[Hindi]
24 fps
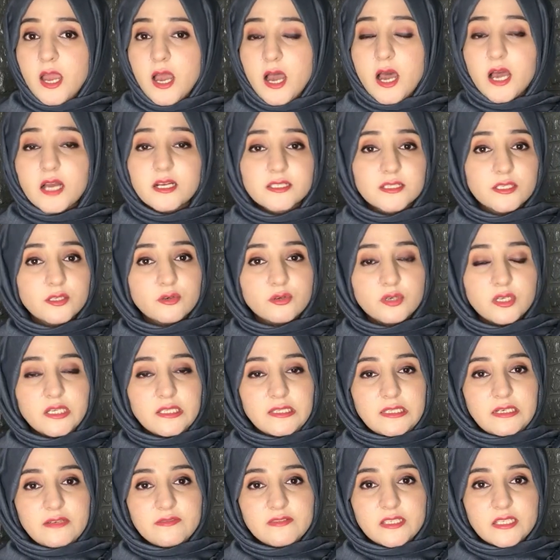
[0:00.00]
अक्सर उनकी
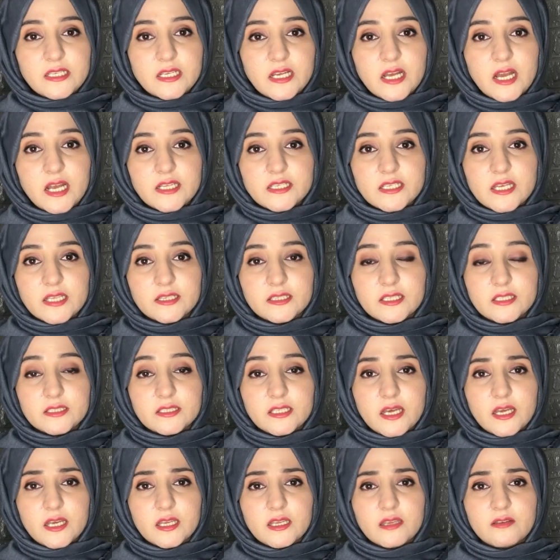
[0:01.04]
तरफ से ये कहा जाता
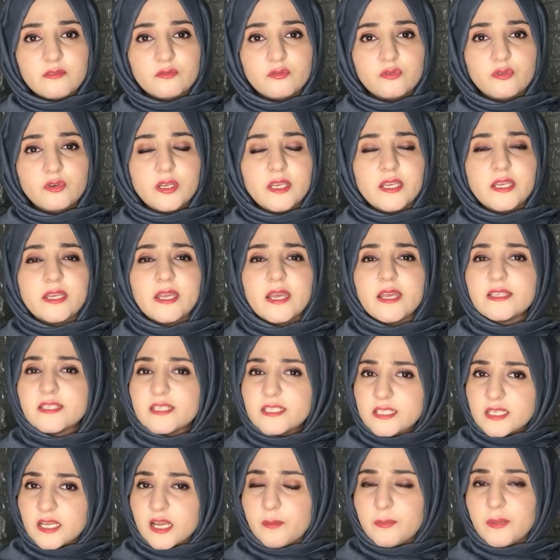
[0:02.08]
था कि वो एक ऐसी
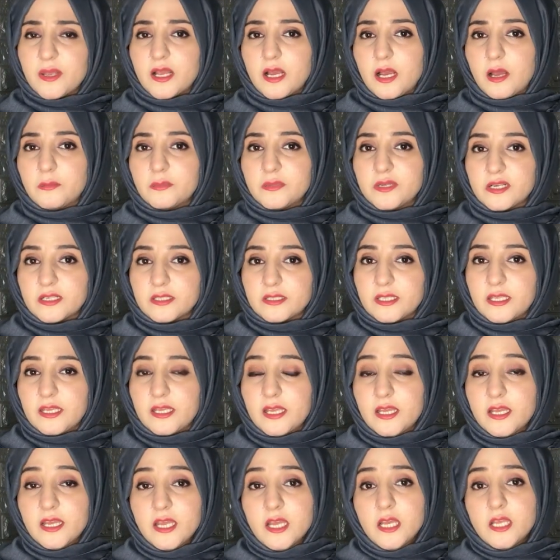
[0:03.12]
जगह पे काम करते
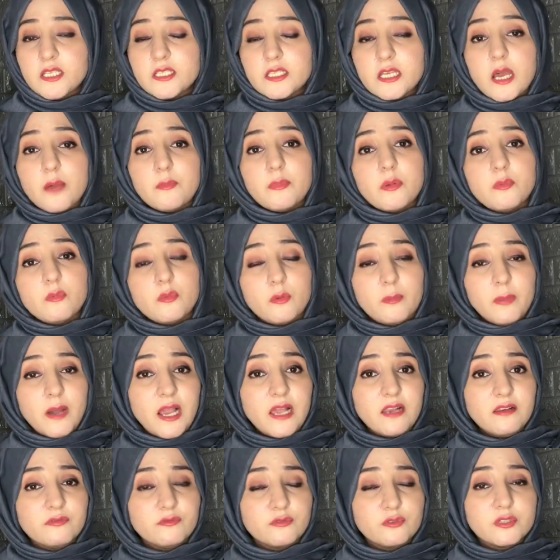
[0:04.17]
हैं जहाँ पे
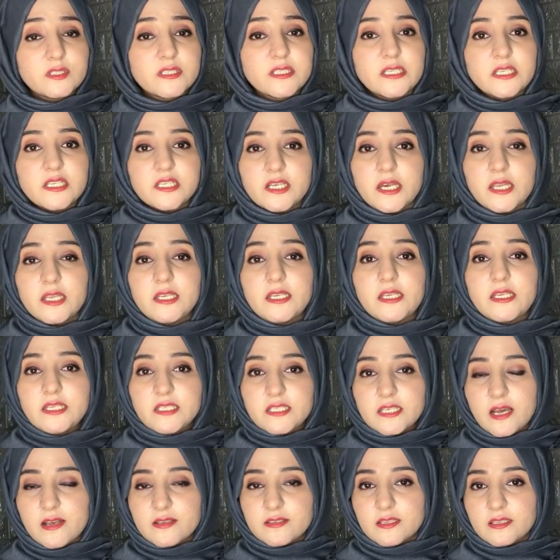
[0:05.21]
मोबाइल फ़ोन्स ले जाने की
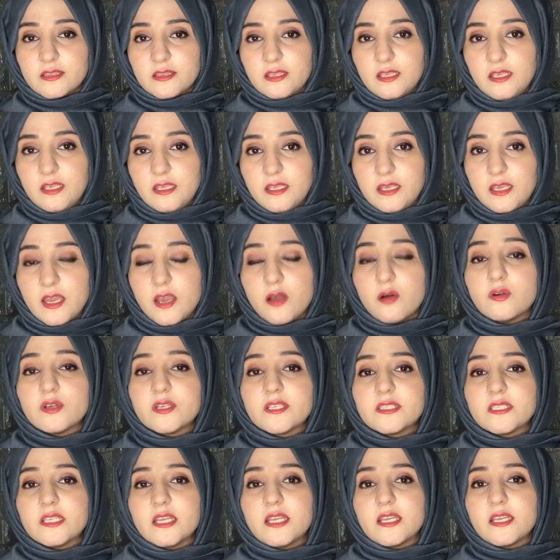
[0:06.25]
इजाज़त नहीं है और
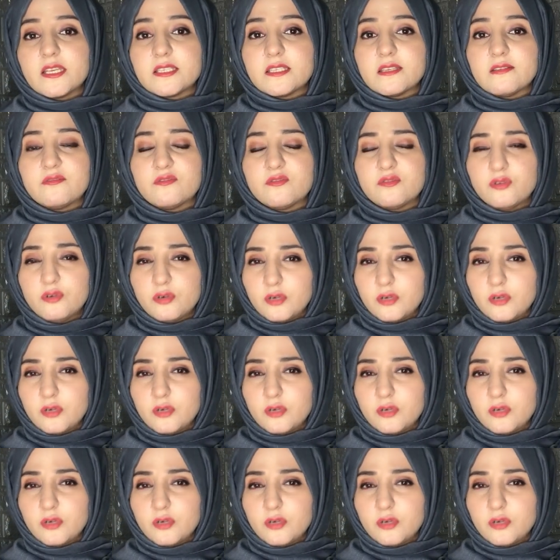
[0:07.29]
इस तरीके से वो